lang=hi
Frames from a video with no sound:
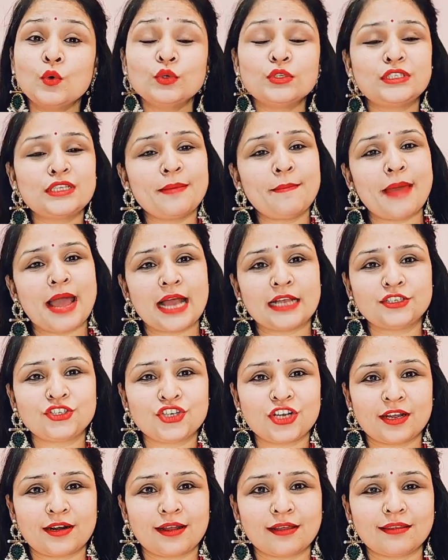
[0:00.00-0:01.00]
उससे मैच
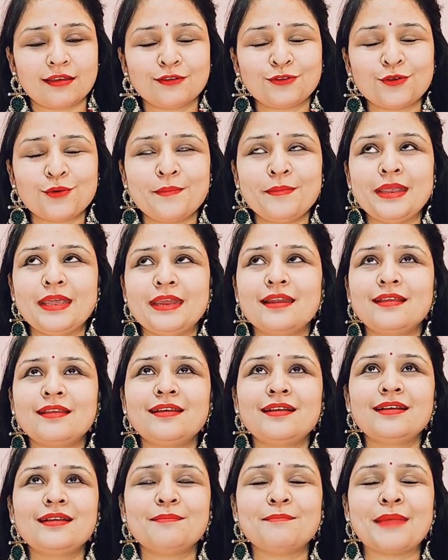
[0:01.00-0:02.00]
कर रहा था तो मेरे
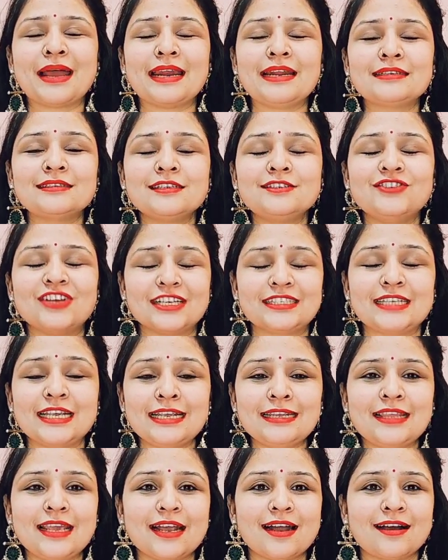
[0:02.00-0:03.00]
मैंने इसे जैसे
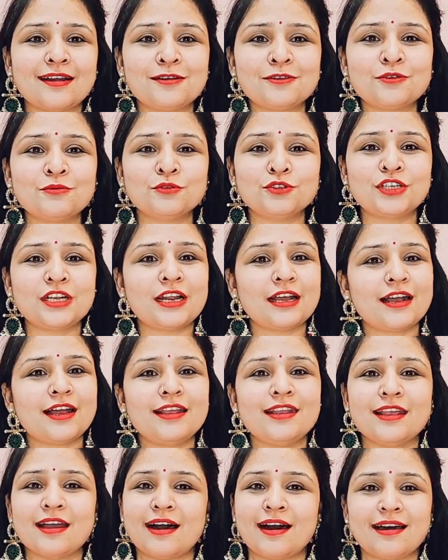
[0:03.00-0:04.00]
ही देखा ना तो मुझे लगा
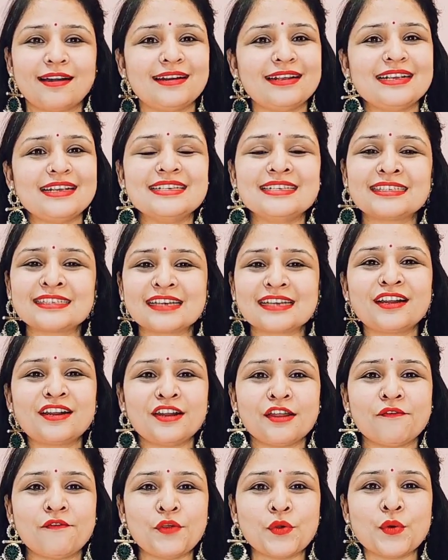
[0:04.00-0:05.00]
यार इसका
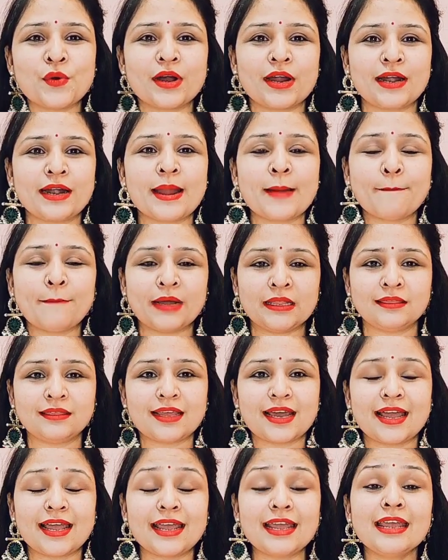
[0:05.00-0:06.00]
रिव्यू करना
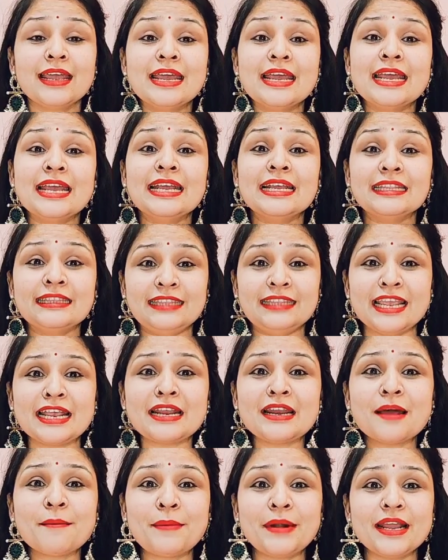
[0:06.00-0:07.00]
बनता है
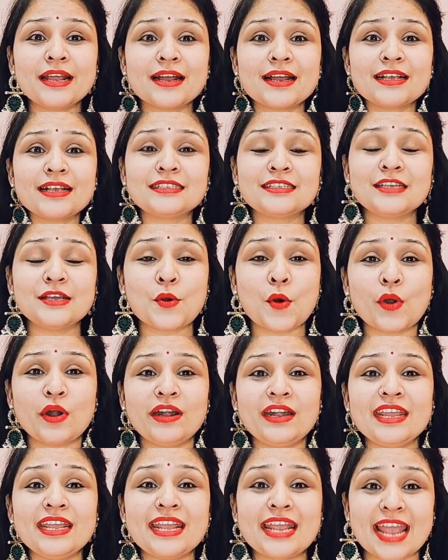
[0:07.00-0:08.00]
देखना पड़ेगा कि इसकी
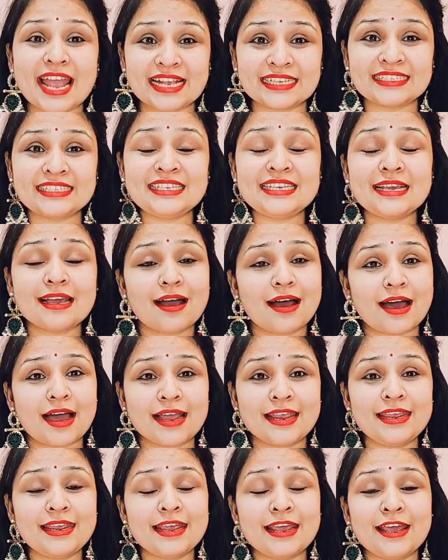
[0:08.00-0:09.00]
क्वालिटी कैसी
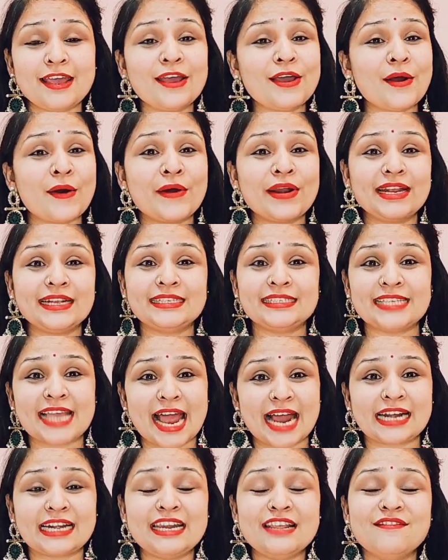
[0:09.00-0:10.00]
आई है और
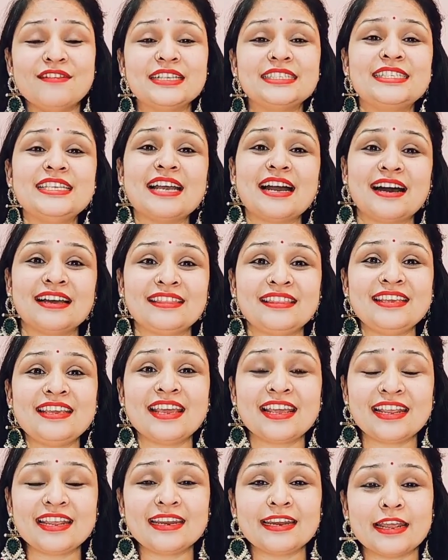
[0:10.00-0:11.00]
एग्जैक्टली exactly वैसी आती
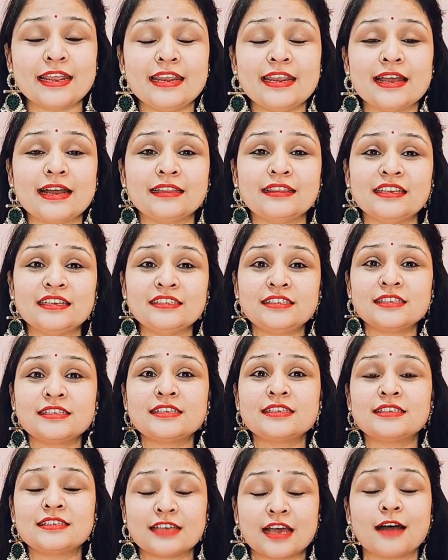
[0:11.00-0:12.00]
है कि नहीं आती है जिस
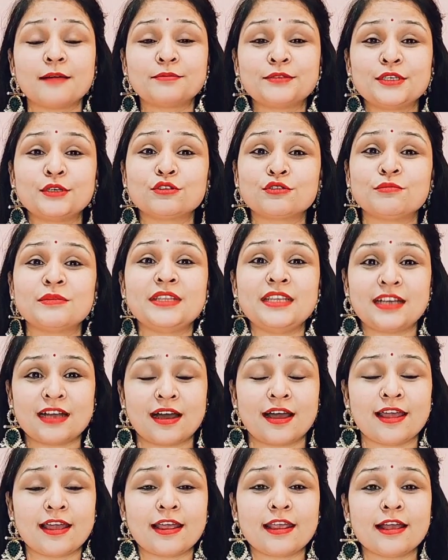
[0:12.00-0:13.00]
हिसाब से उसमें
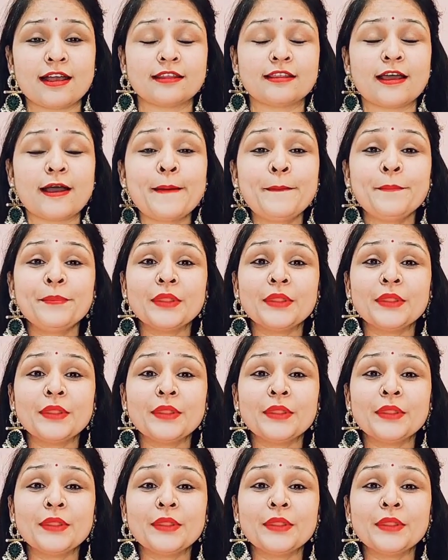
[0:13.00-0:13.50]
दिखाया गया था